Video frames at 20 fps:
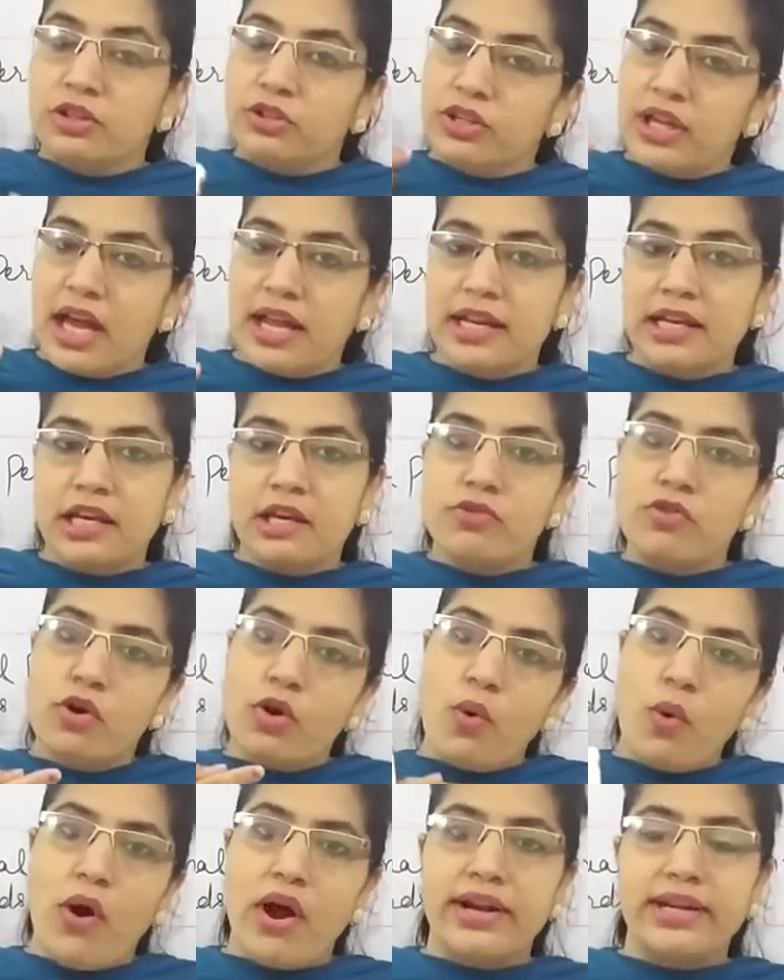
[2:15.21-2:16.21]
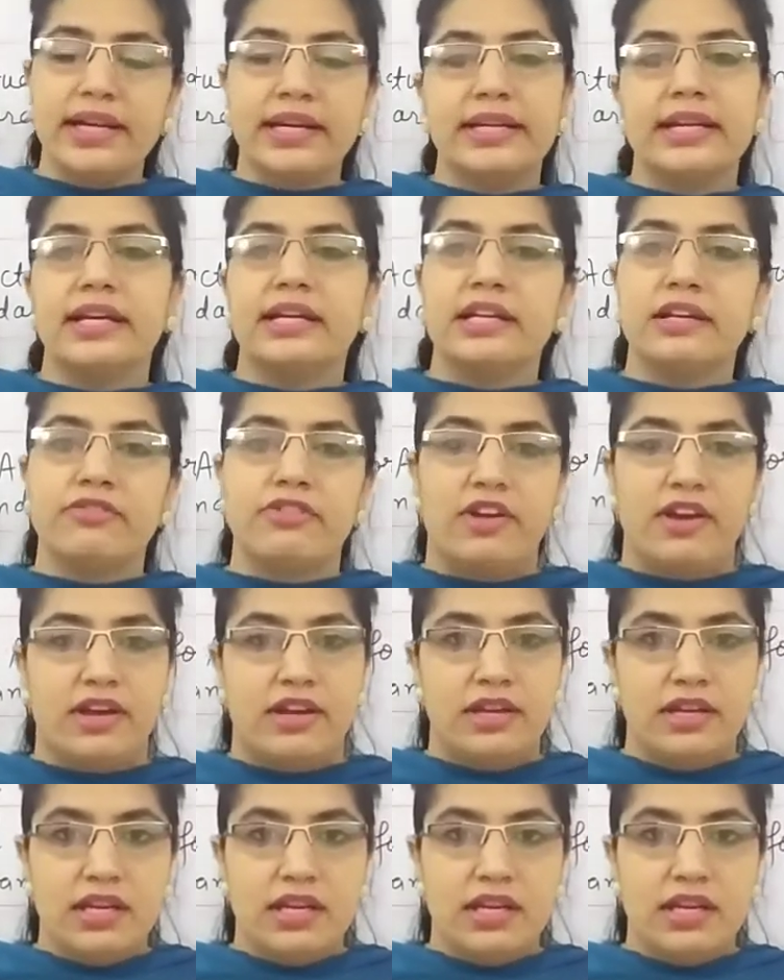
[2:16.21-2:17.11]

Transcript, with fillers: तो यानी कि वो क्वांटिटेटिव है